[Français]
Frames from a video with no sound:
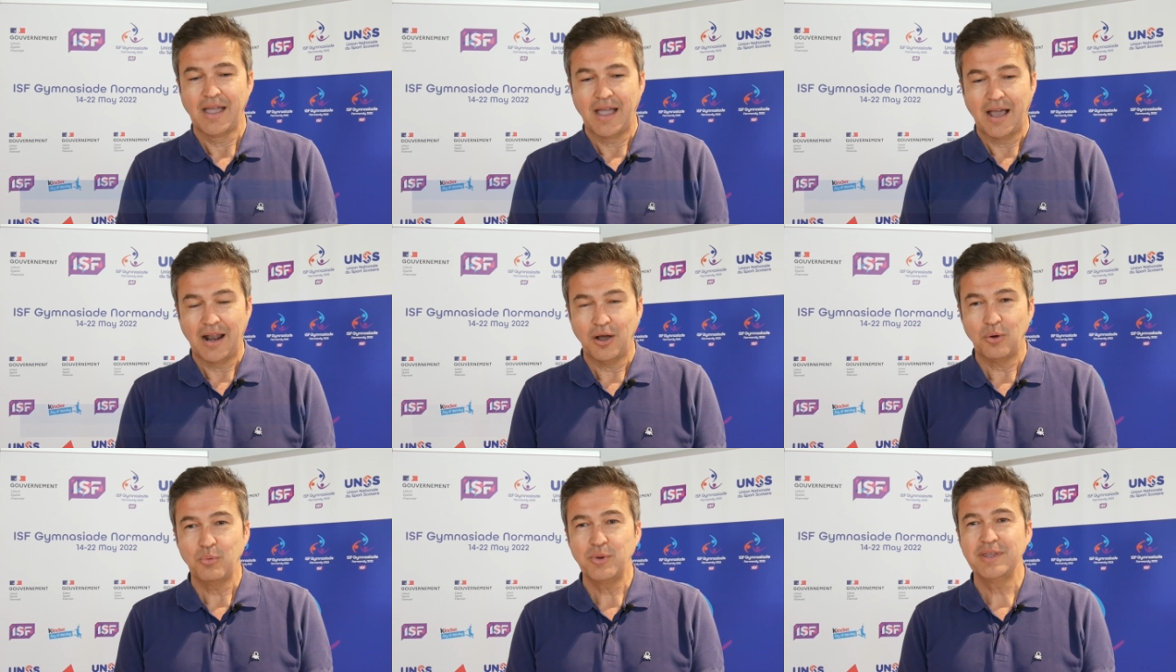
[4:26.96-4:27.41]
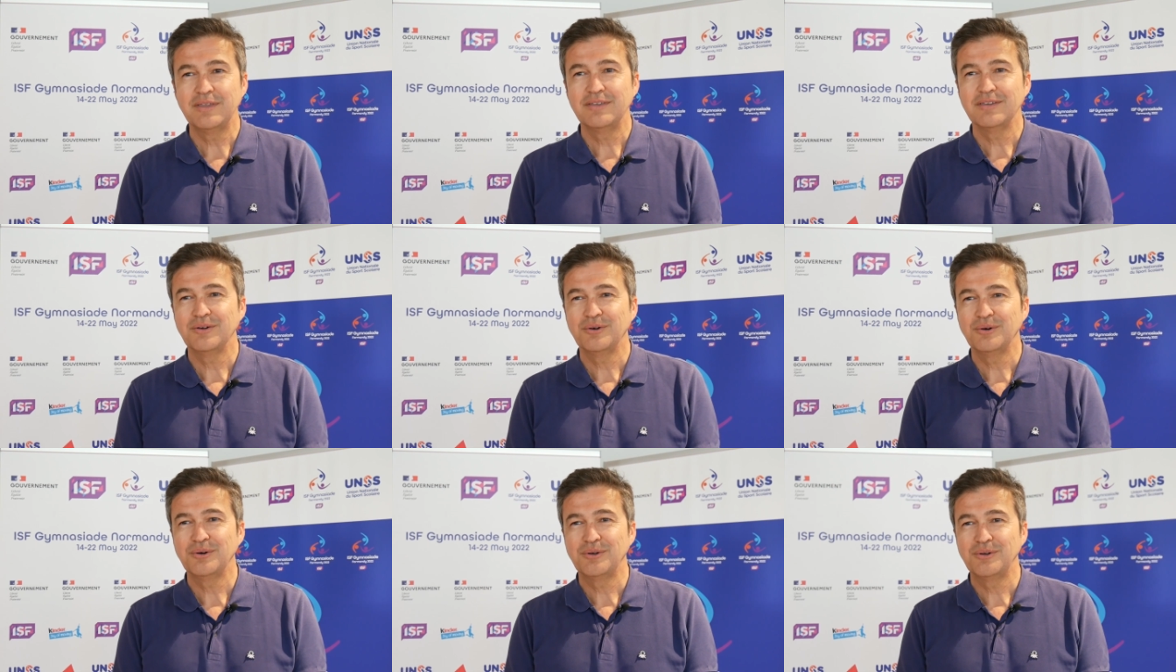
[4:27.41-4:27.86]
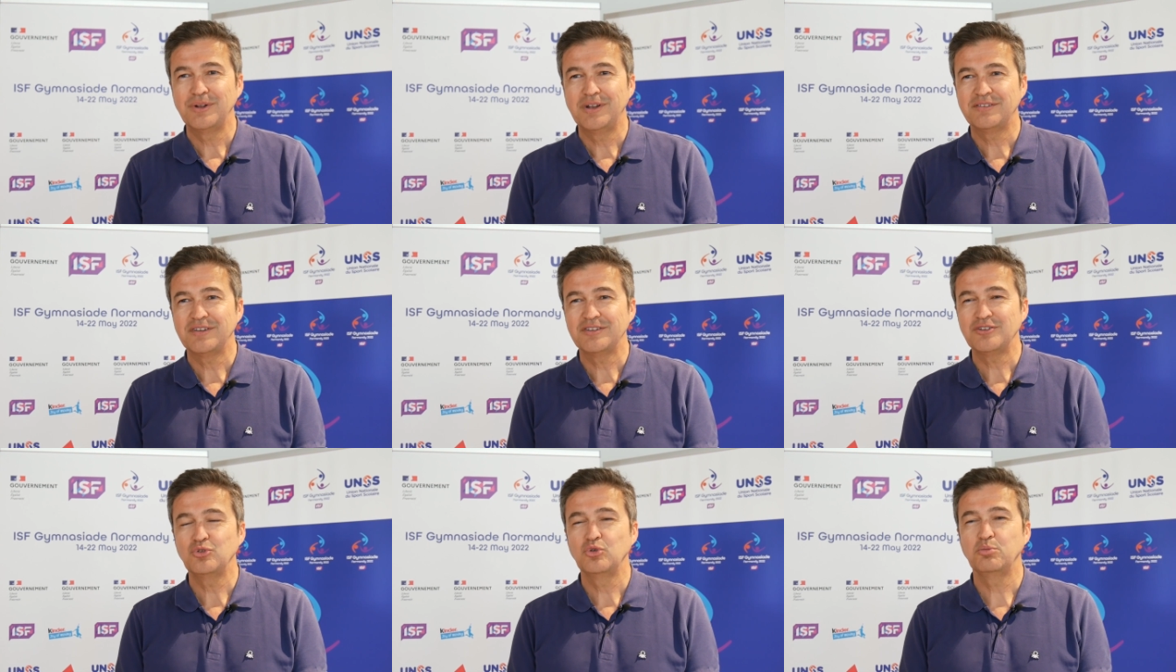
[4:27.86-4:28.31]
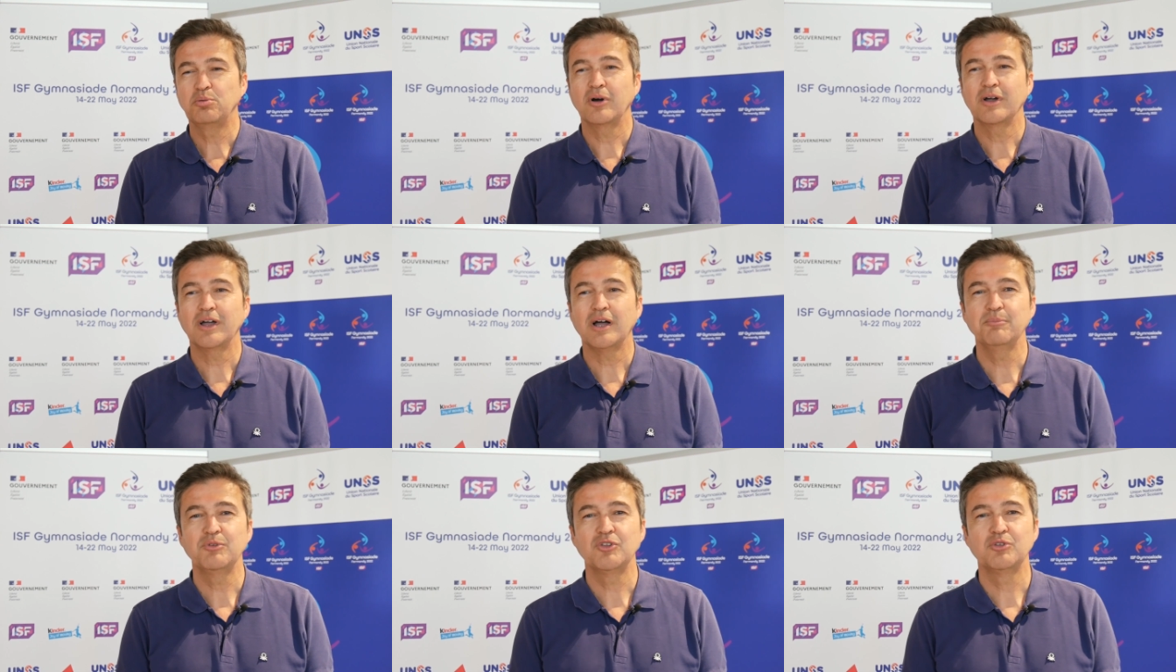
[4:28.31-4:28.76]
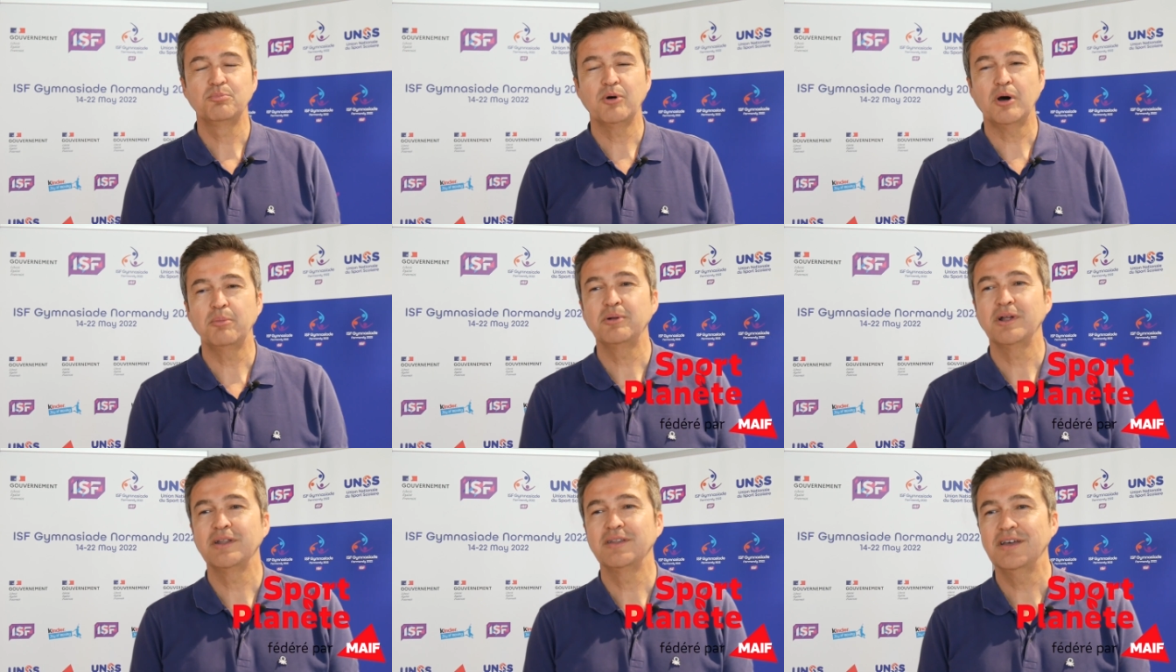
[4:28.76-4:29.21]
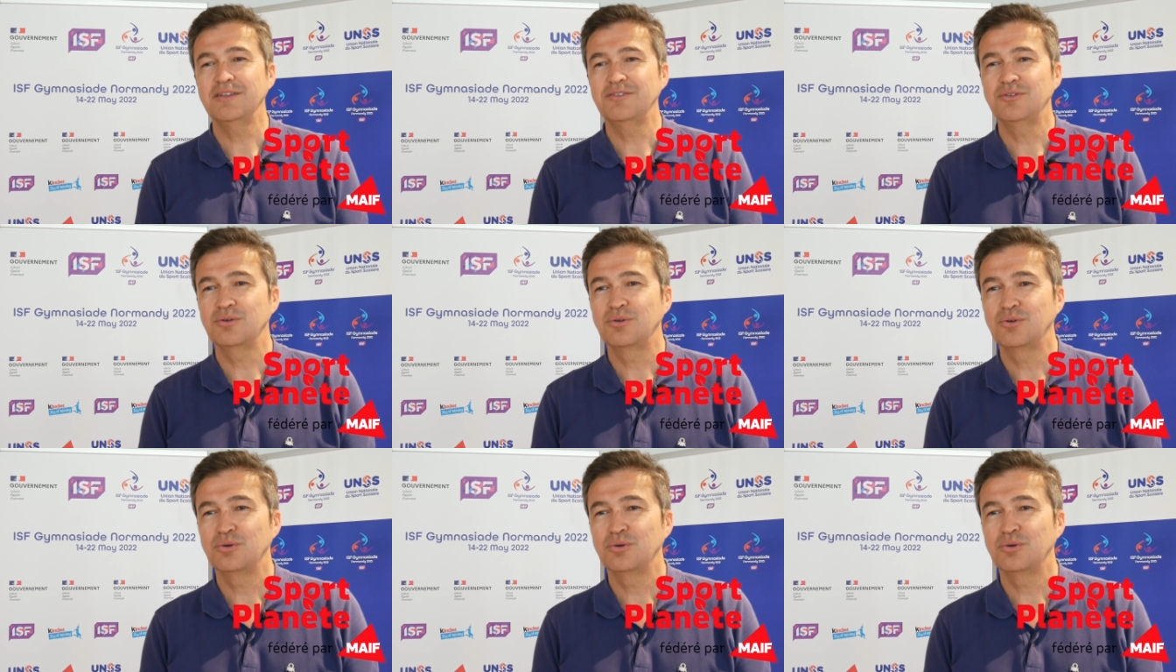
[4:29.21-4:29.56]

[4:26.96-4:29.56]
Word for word: alors oui, euh, il s'agit du programme Sport Planète